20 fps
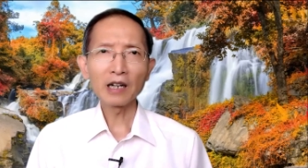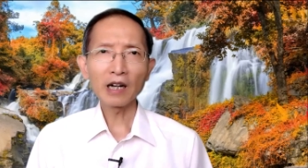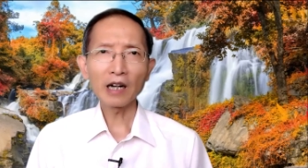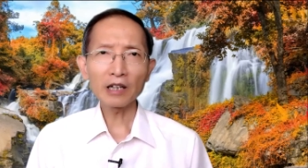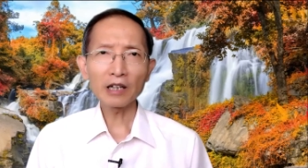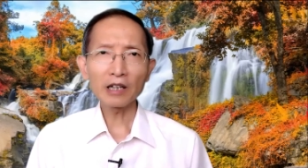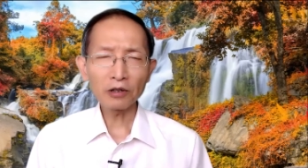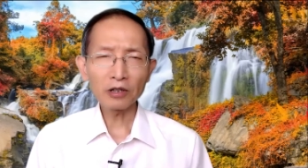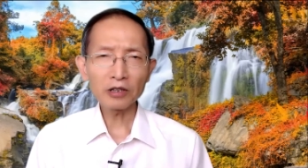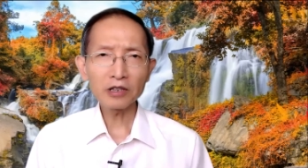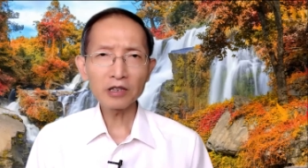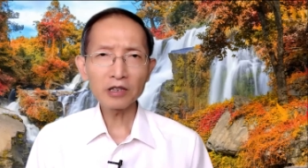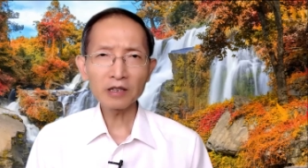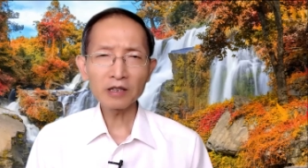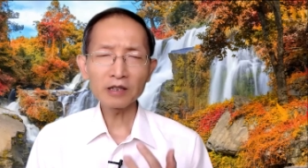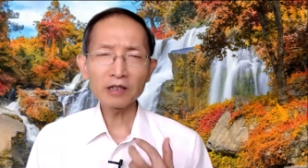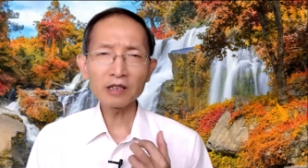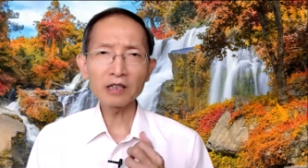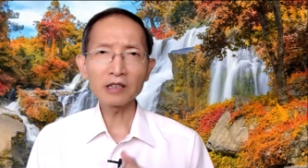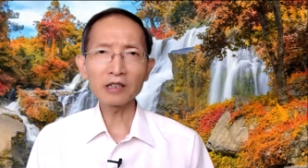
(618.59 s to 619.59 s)
还有了
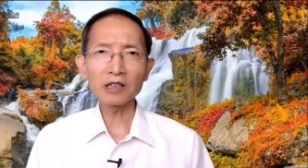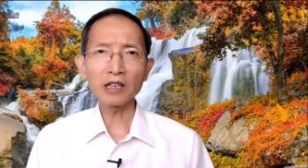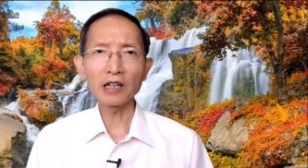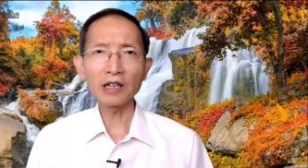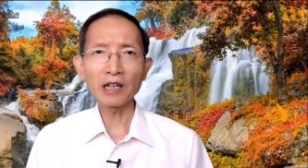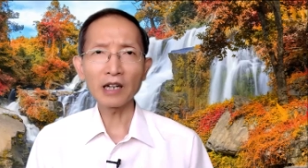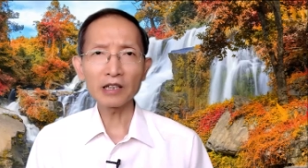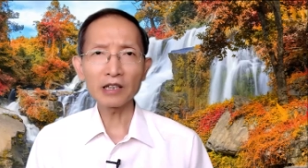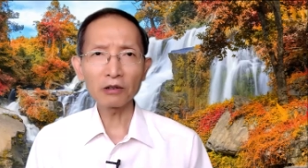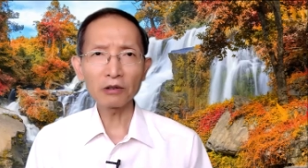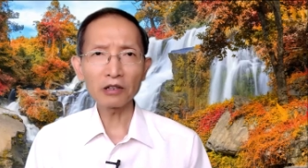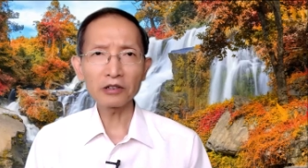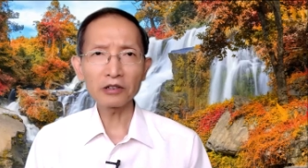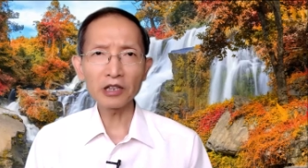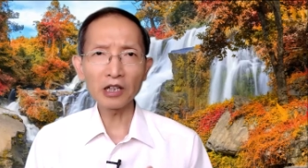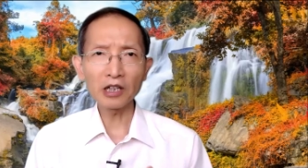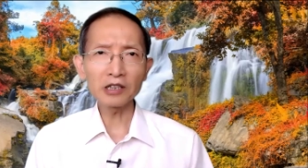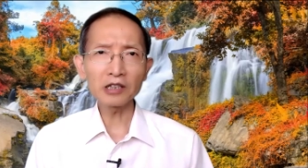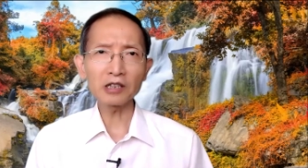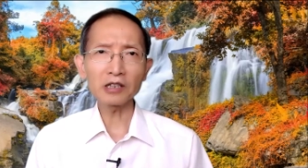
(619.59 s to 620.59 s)
敬虔了，有了
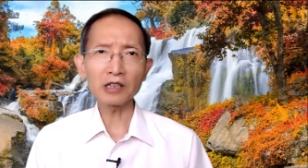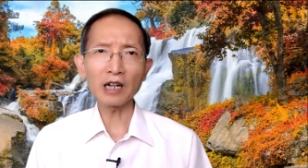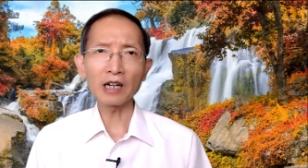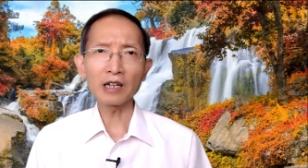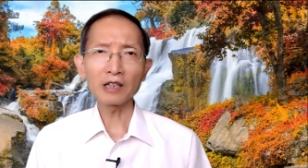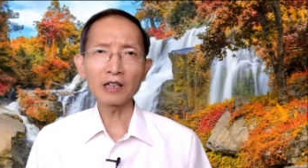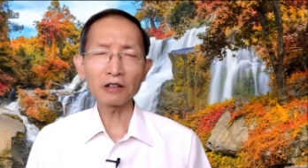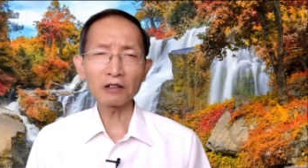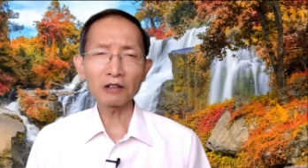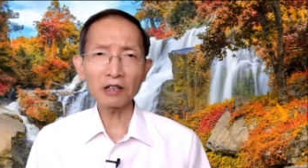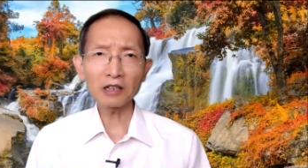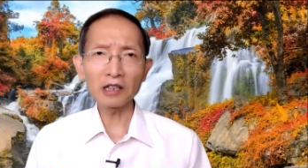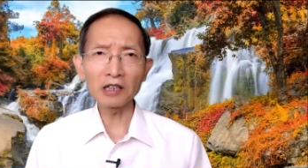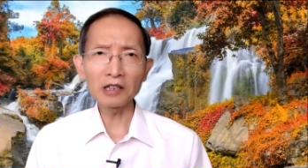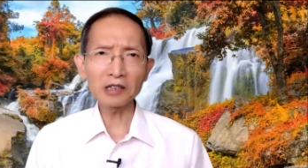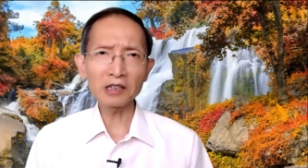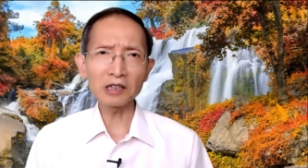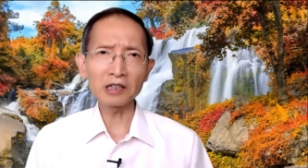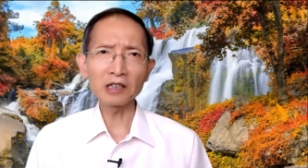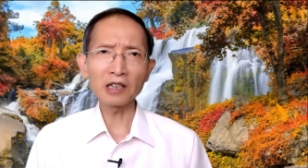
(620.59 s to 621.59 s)
节制了，有了
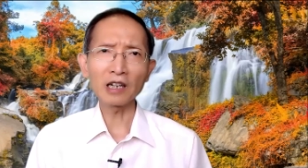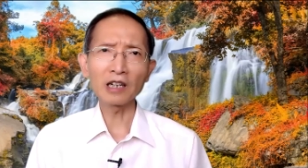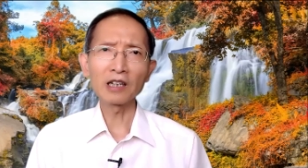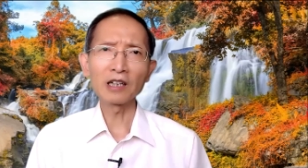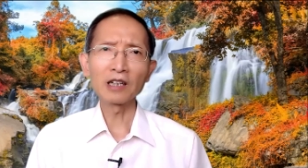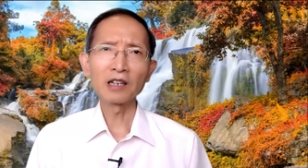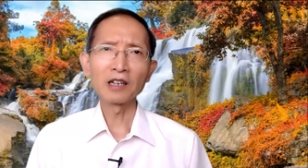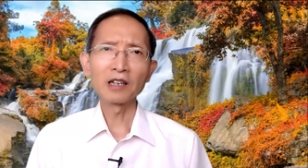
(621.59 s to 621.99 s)
德行了，